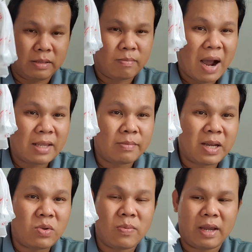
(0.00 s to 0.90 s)

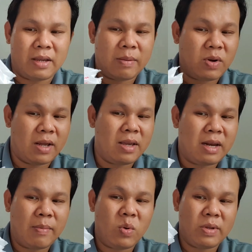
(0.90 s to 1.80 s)
360 ngàn em nói thiệt với anh
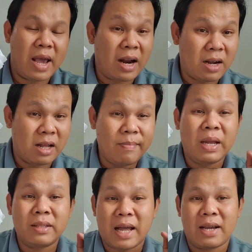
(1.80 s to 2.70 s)
em luôn giá thời điểm
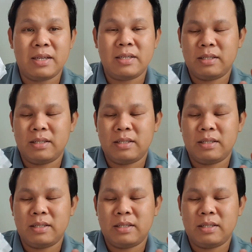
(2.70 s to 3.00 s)
hiện tại